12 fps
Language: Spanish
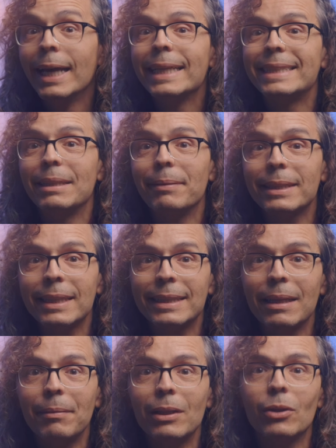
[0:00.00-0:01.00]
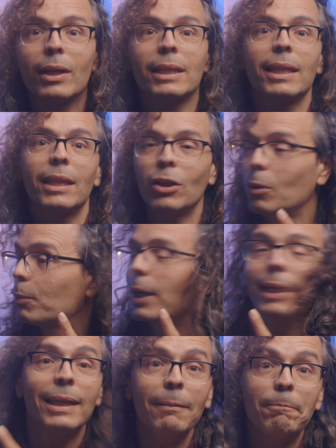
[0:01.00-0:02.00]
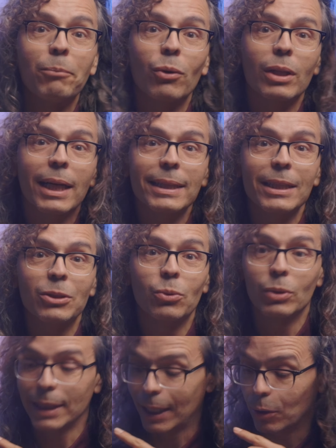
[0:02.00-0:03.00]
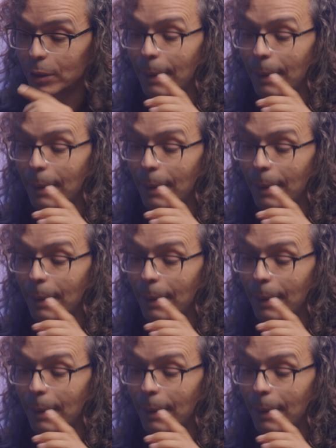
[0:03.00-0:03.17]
si ves este vídeo que te dejo por aquí, podrás escucharlo.